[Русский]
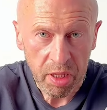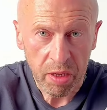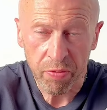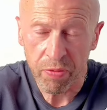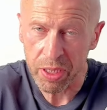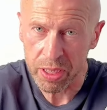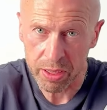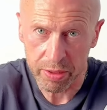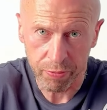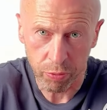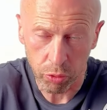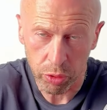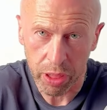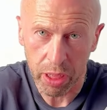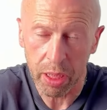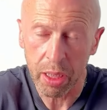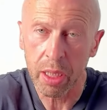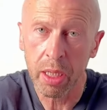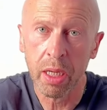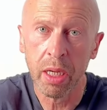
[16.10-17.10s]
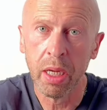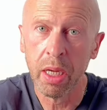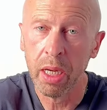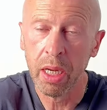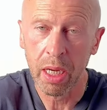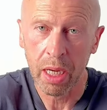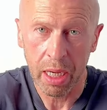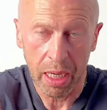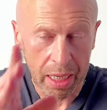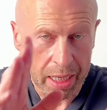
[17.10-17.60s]
фастфуда.
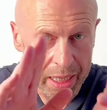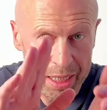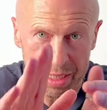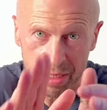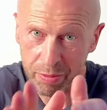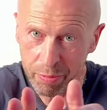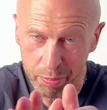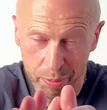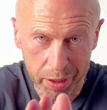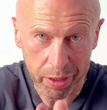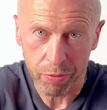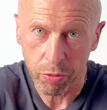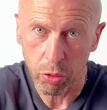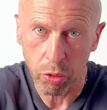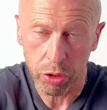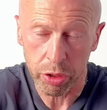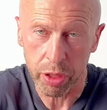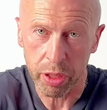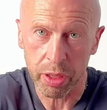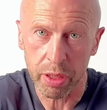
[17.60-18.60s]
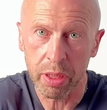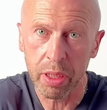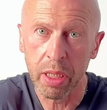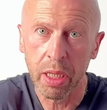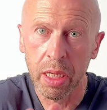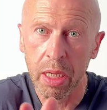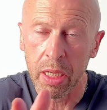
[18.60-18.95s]
Это в первую очередь